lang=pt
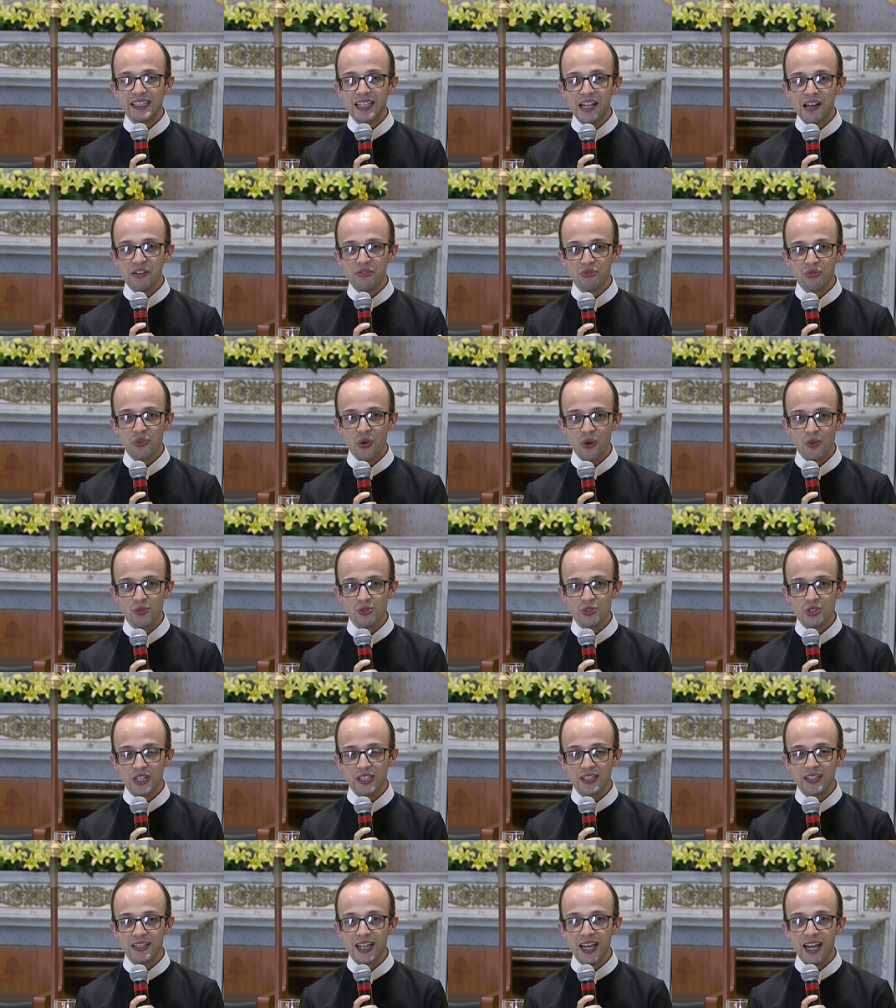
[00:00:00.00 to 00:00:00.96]
da
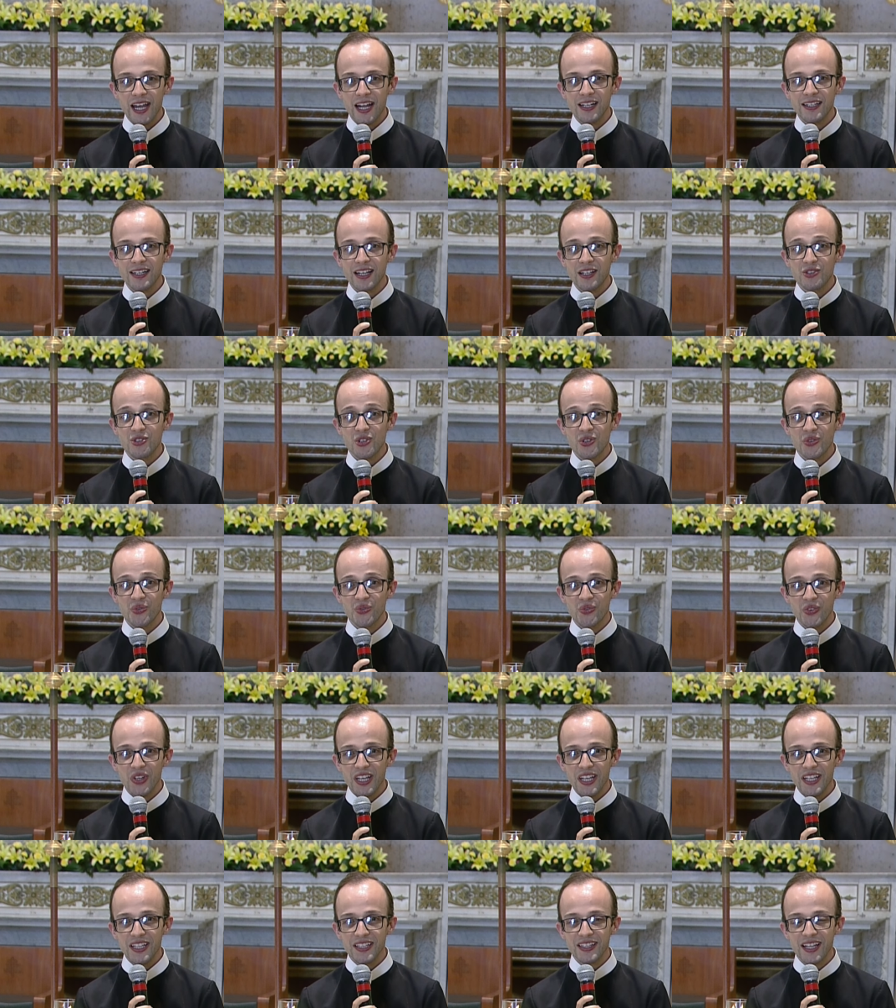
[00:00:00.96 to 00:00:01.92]
fonte eterna de
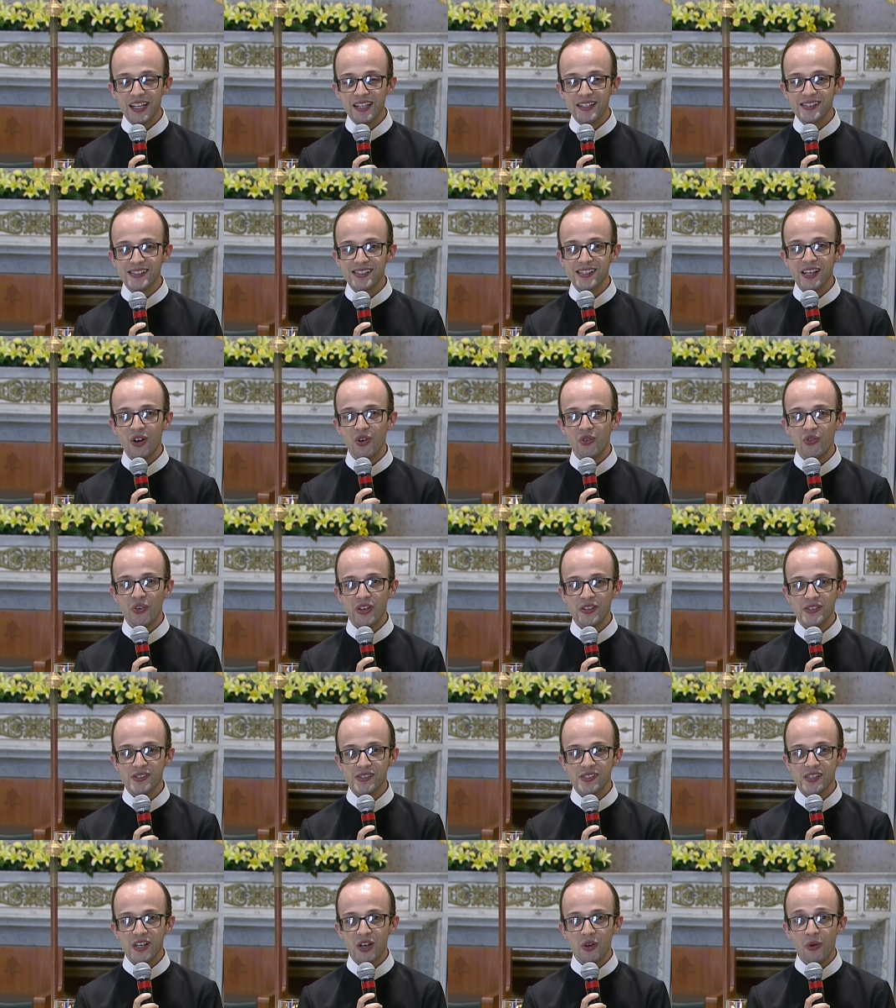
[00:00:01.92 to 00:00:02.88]
vida e
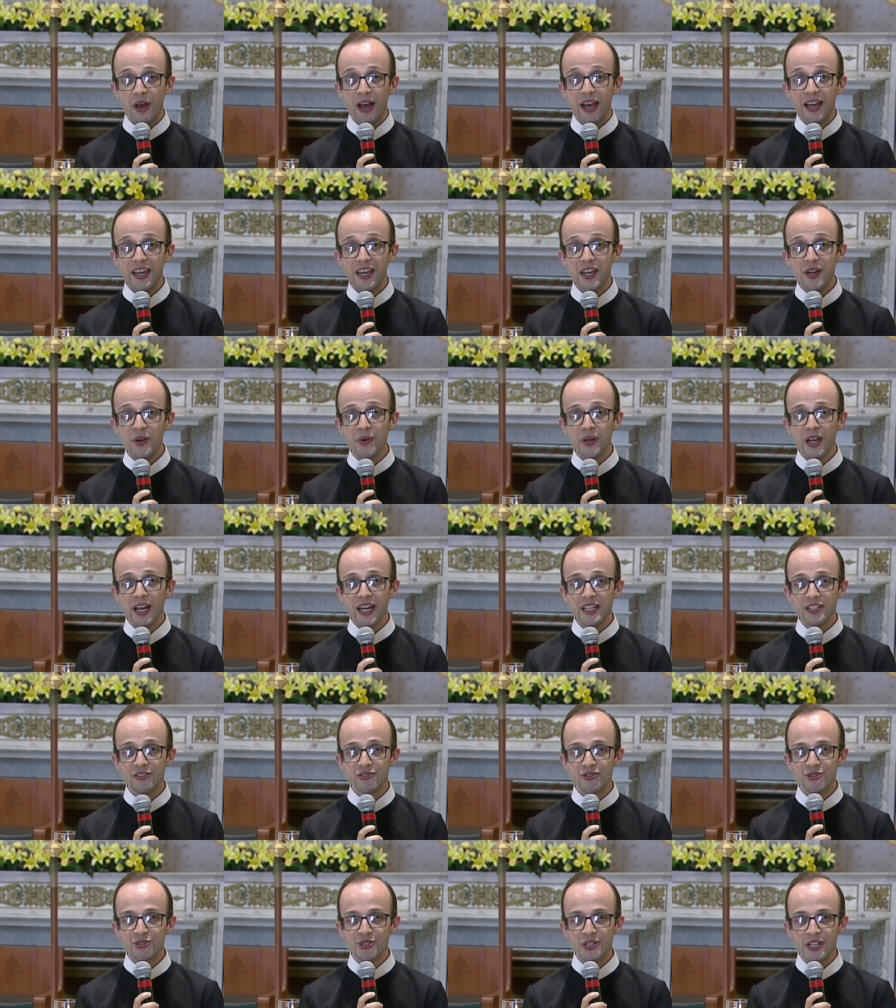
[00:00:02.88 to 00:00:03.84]
salvação, a
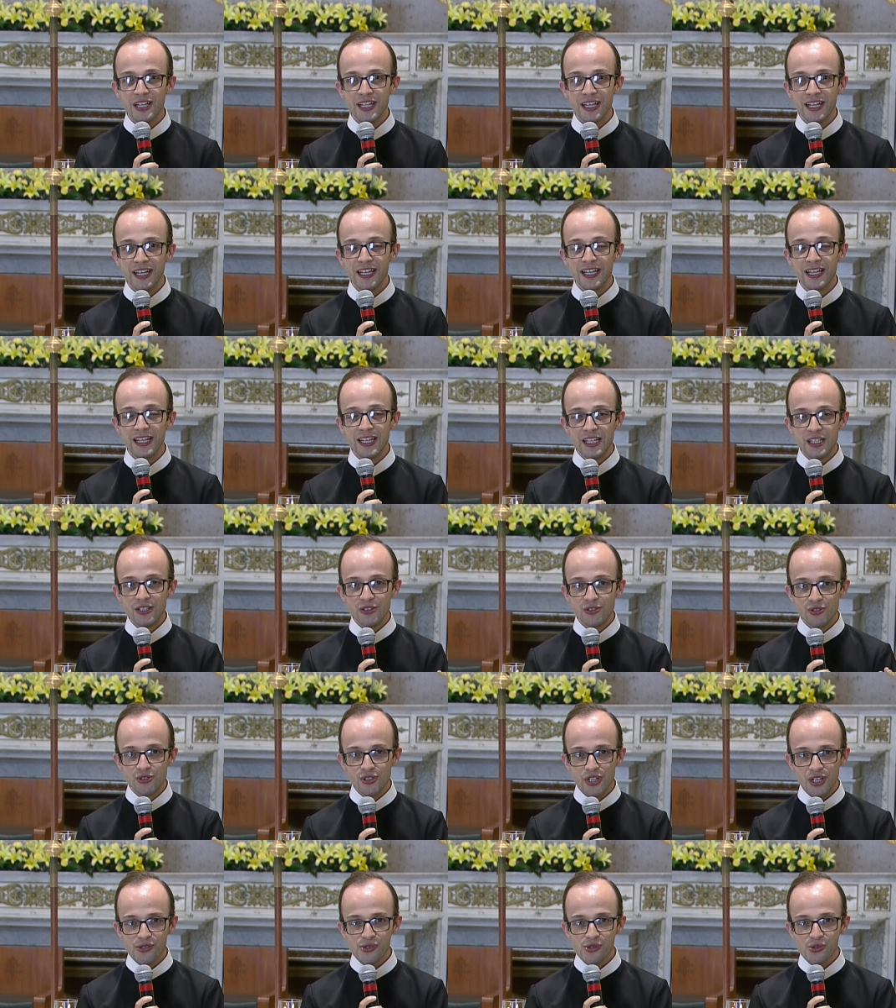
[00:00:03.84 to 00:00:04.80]
Eucaristia,
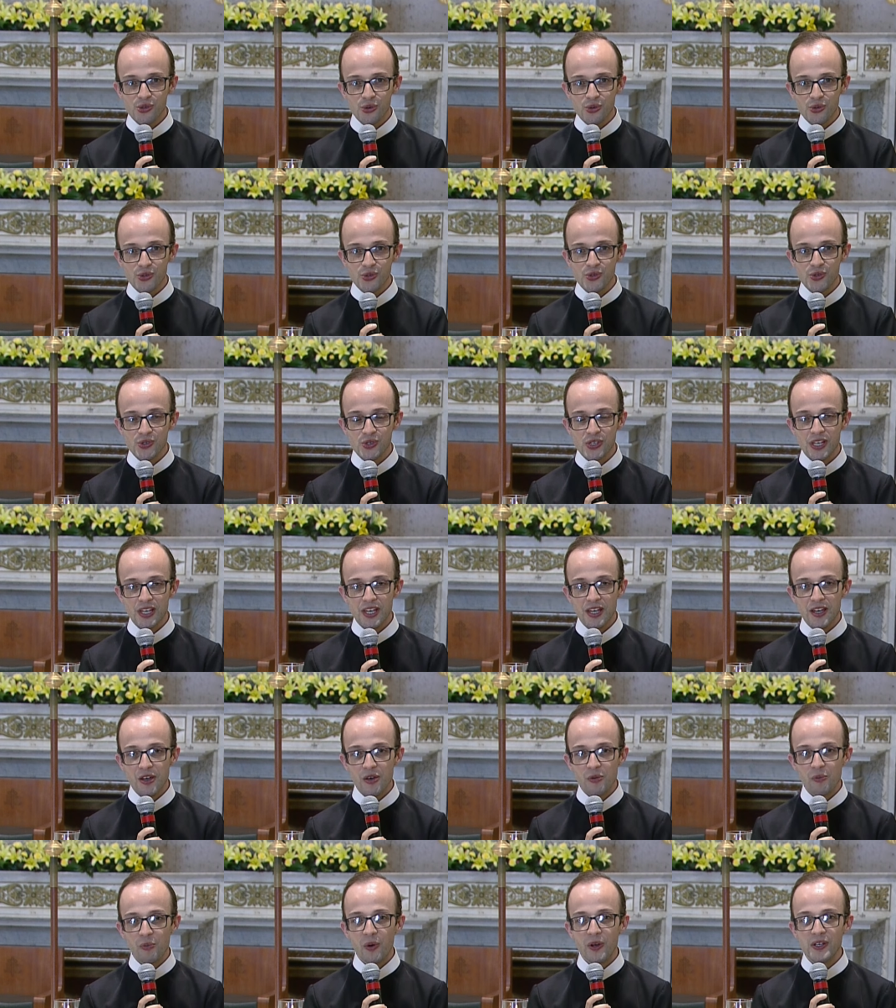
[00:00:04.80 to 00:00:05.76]
Jesus,
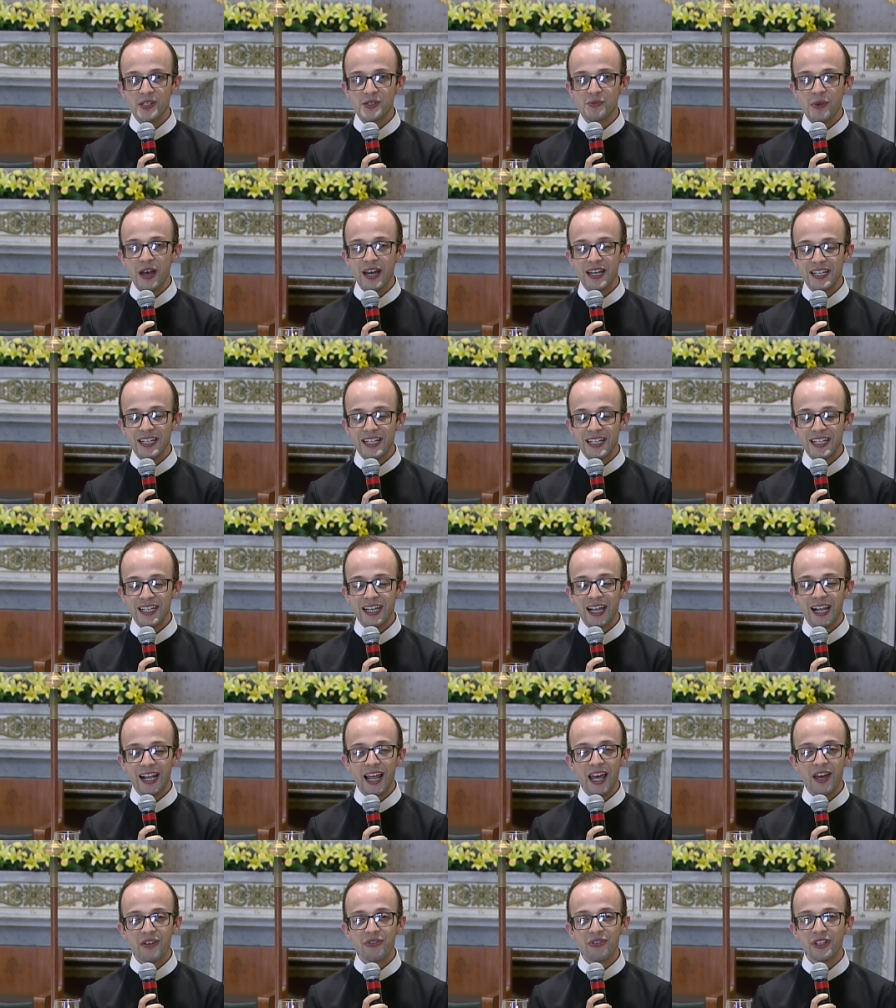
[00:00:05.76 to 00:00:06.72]
pois
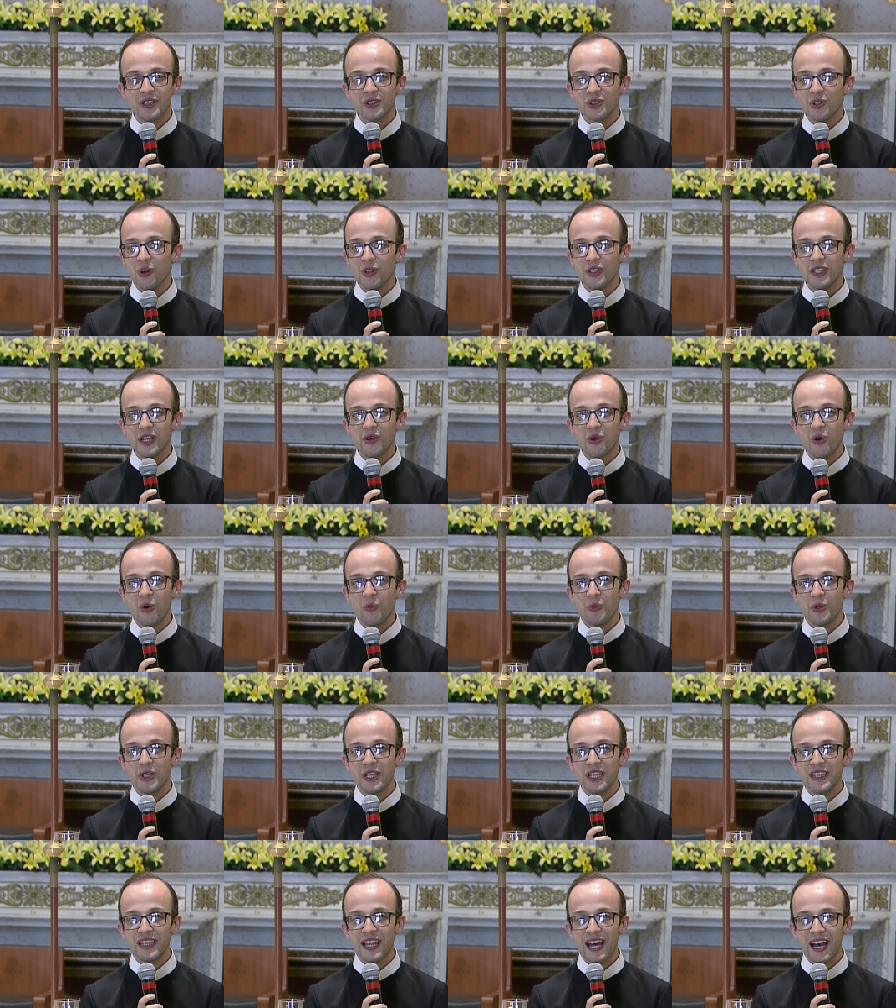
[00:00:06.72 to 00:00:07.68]
Maria leva toda a
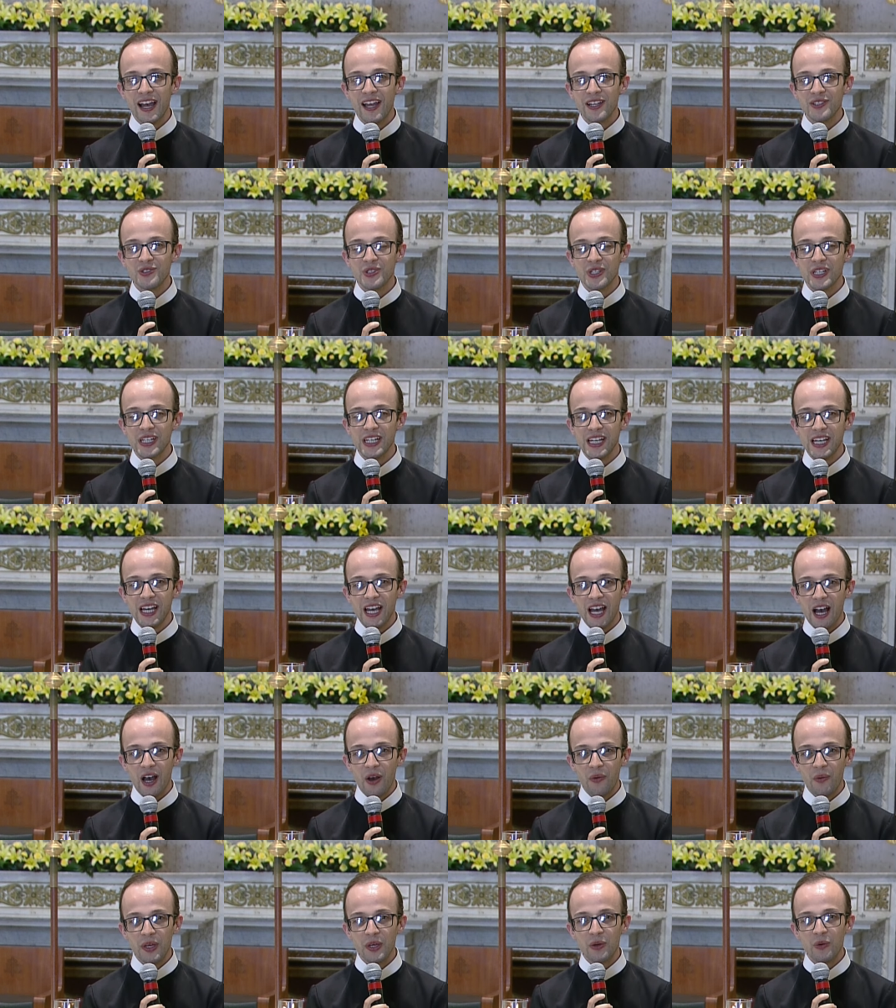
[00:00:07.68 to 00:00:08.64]
comunidade
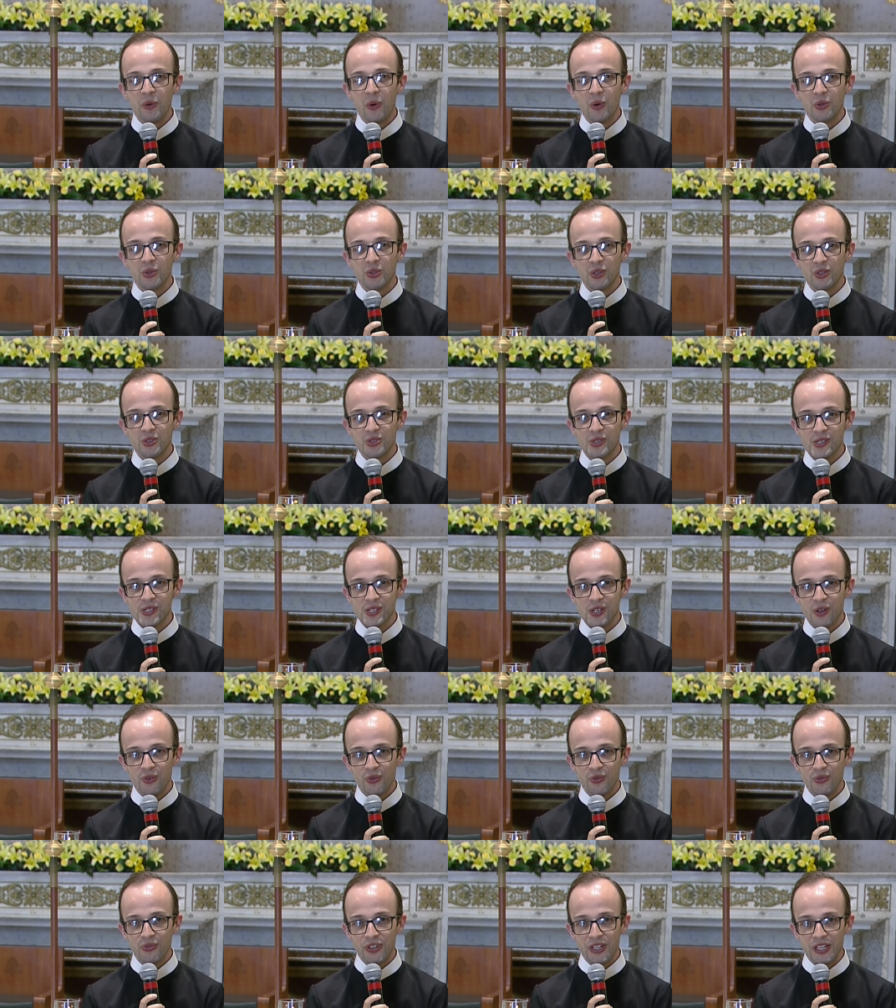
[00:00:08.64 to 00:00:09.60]
ao encontro de
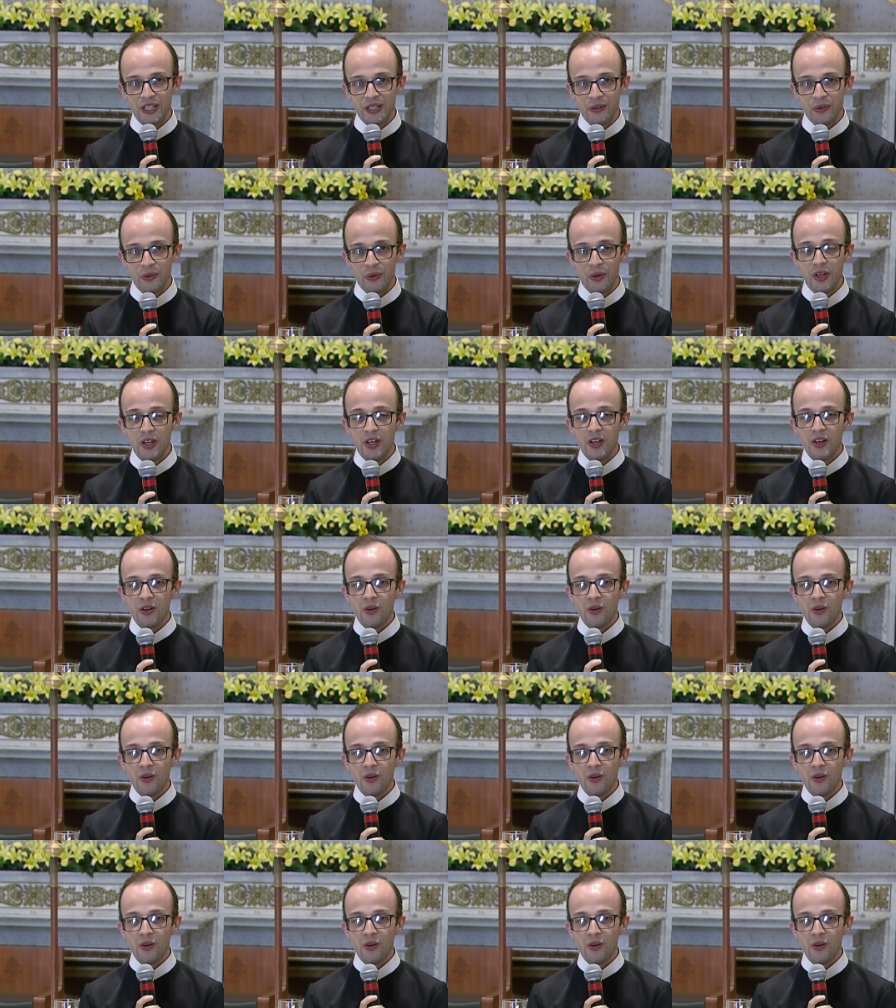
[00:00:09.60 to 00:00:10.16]
seu Filho.